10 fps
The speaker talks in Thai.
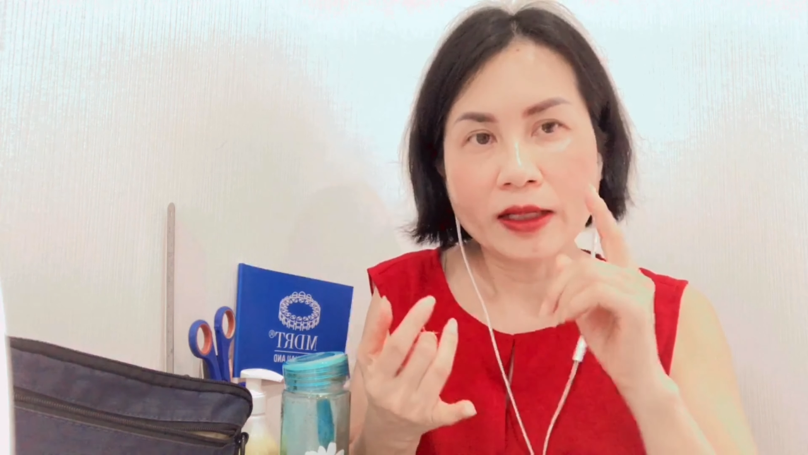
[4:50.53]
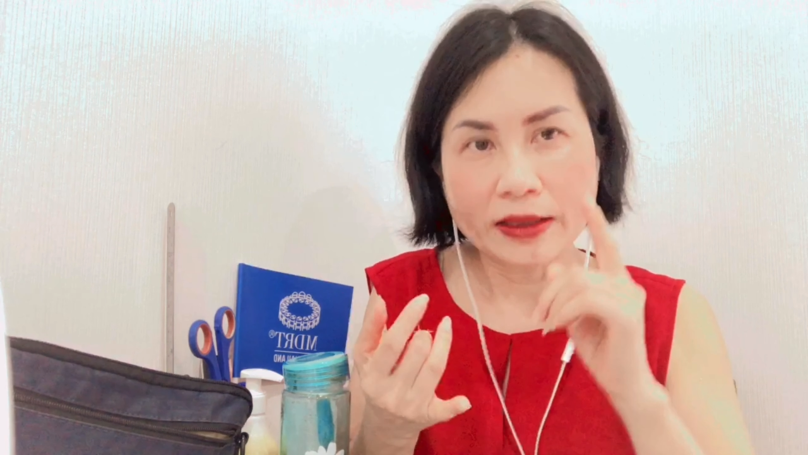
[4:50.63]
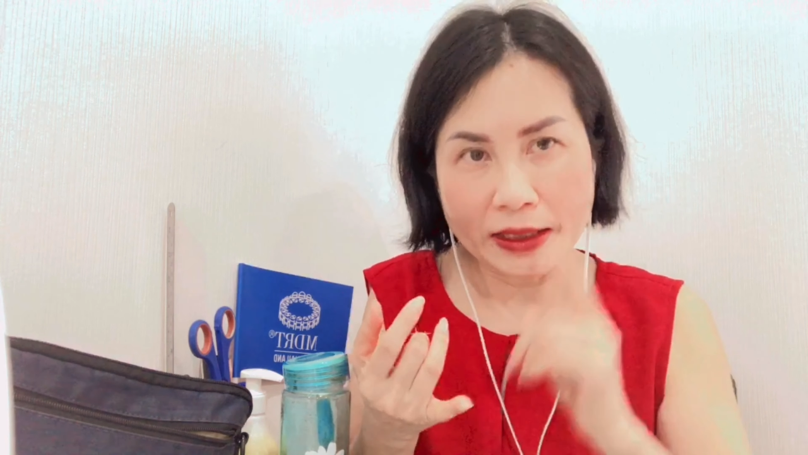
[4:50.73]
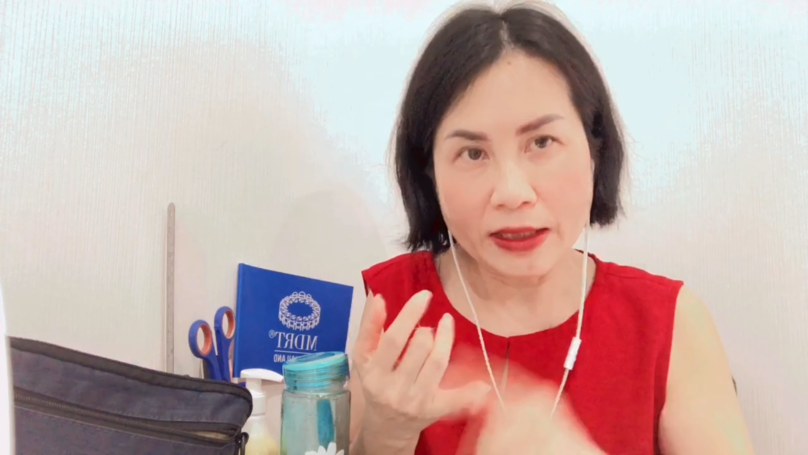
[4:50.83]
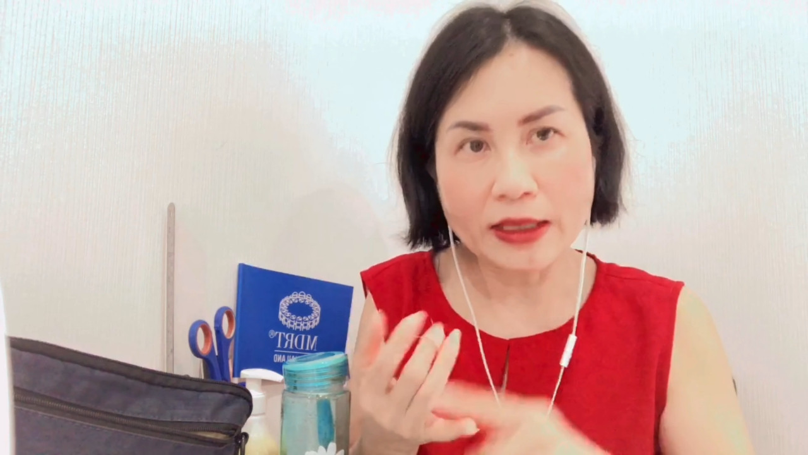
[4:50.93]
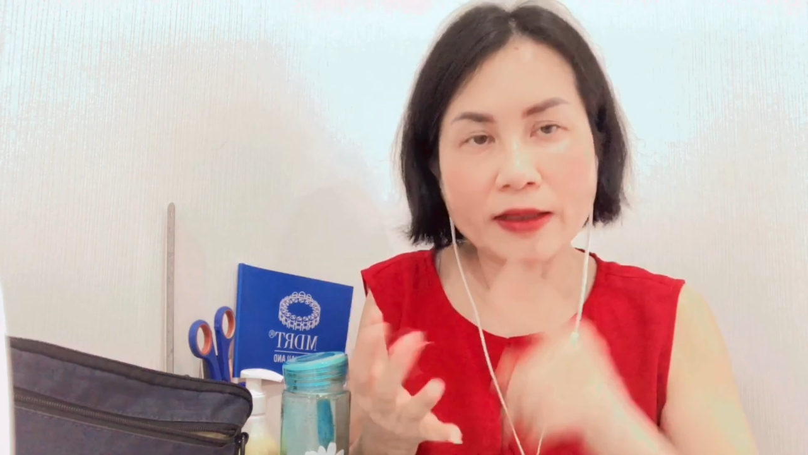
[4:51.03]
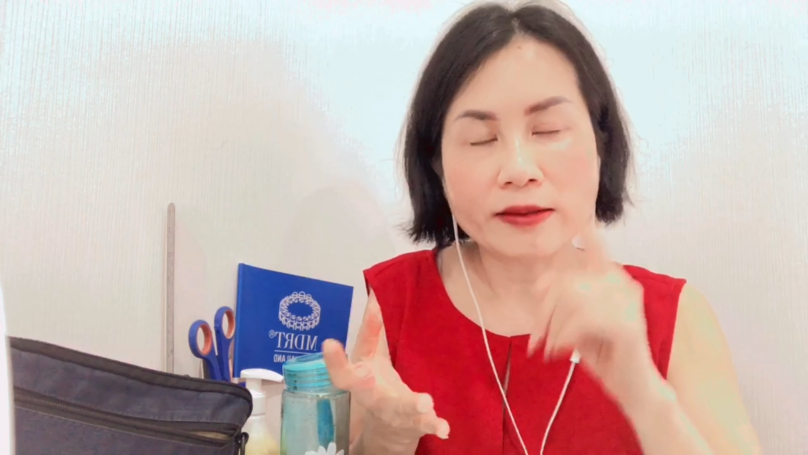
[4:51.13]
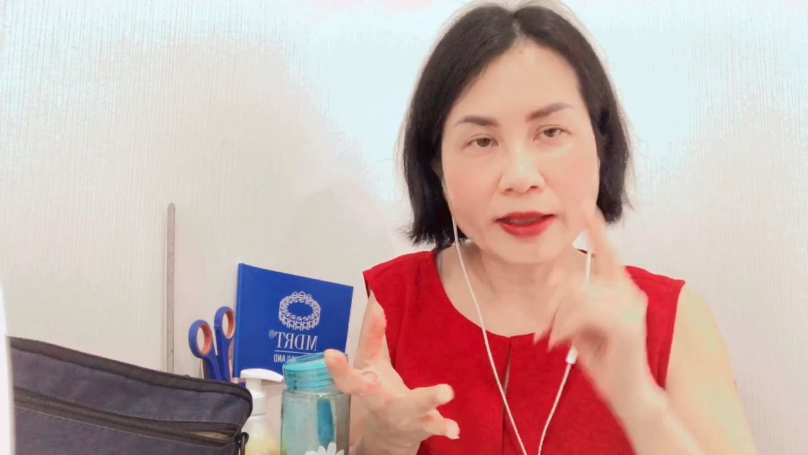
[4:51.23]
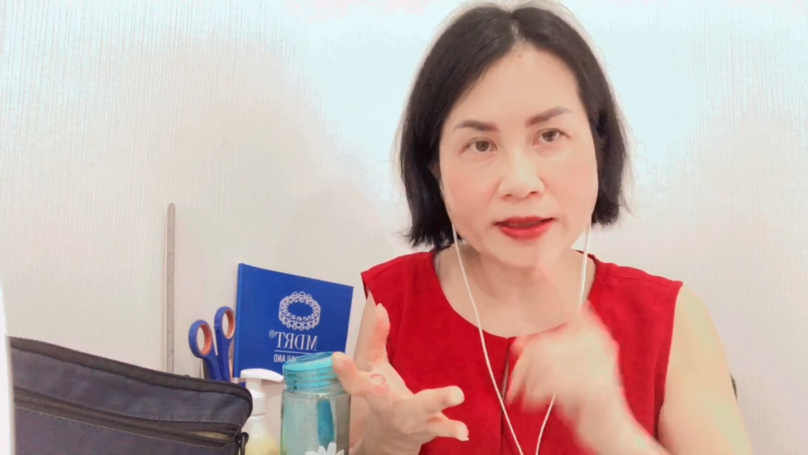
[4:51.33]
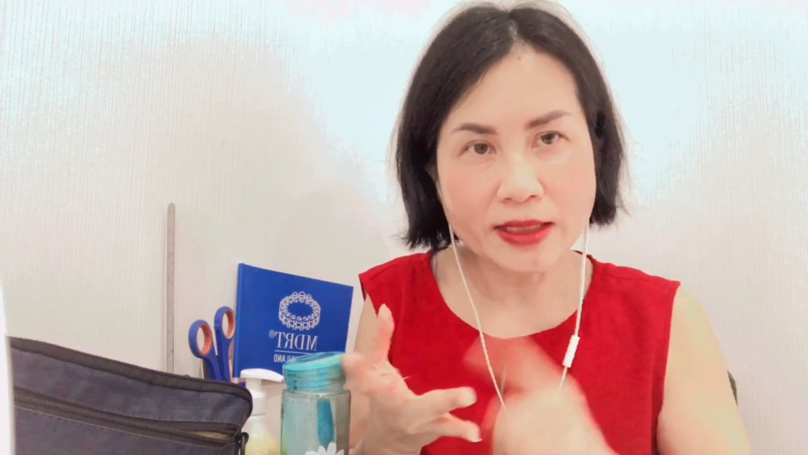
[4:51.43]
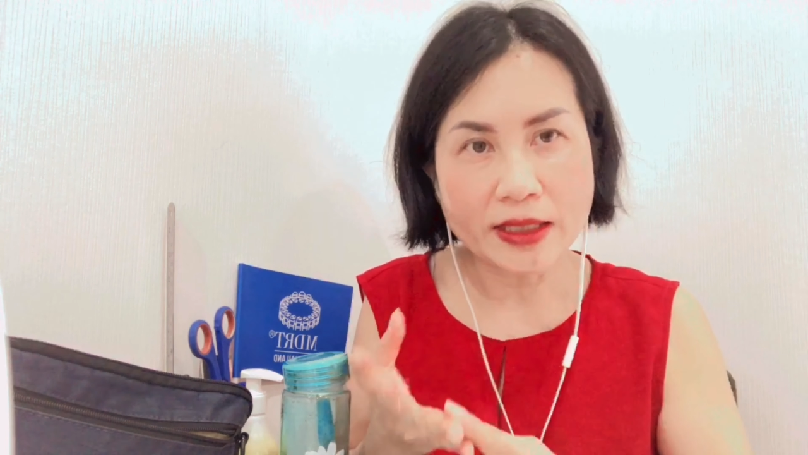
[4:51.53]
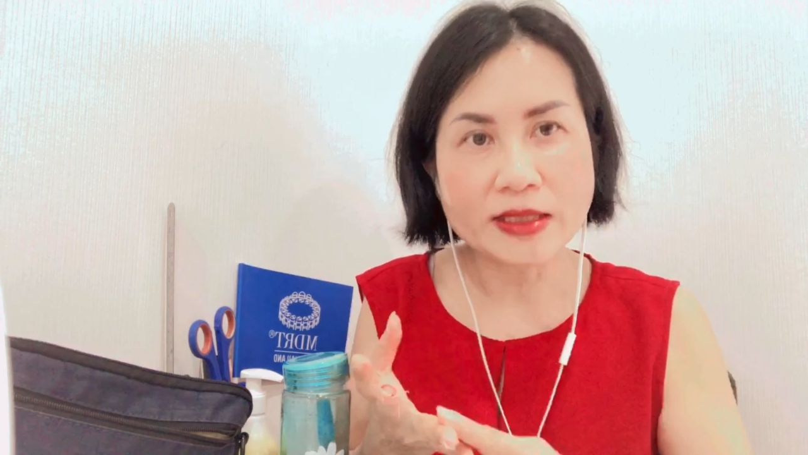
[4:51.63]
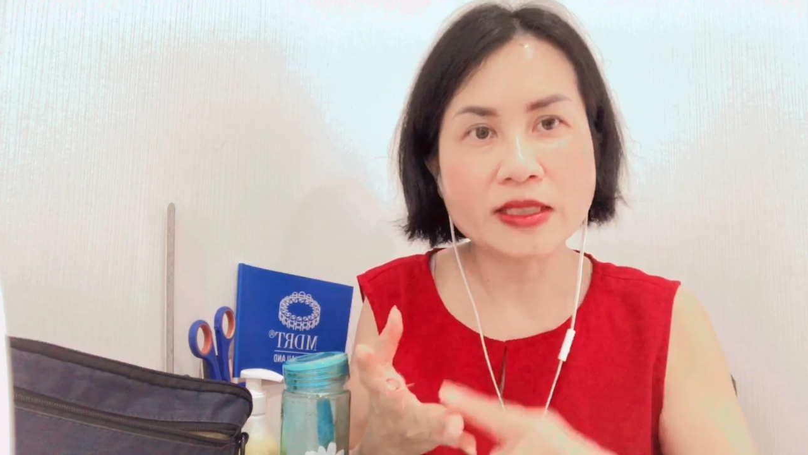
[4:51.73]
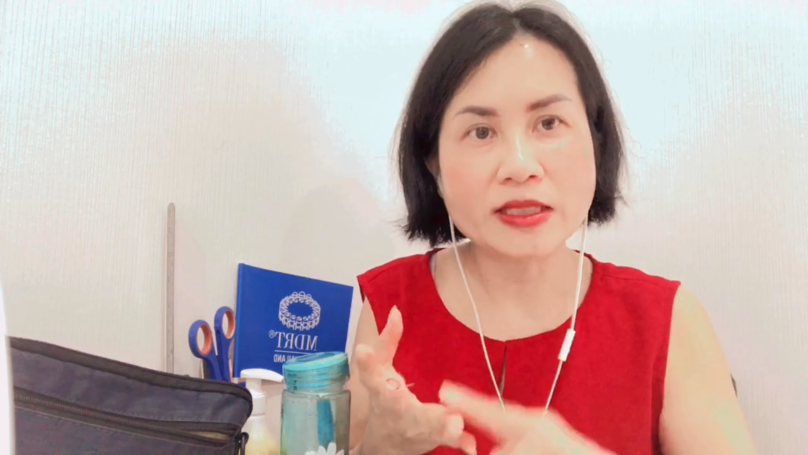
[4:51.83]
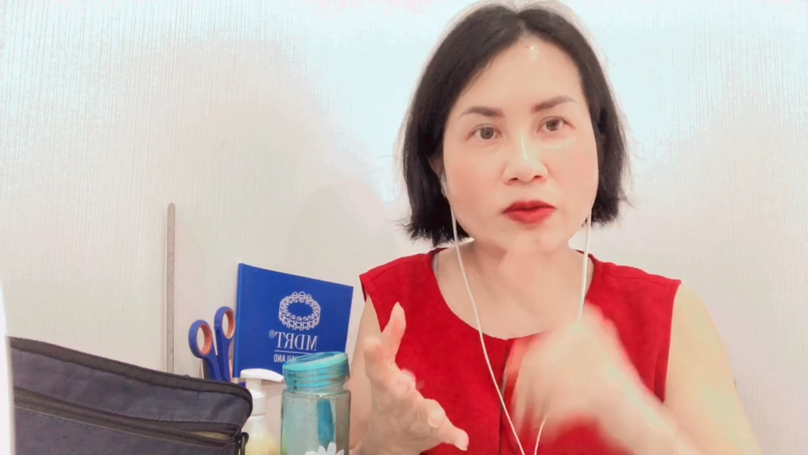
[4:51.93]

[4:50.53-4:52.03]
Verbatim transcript: ได้กินได้ใช้ชี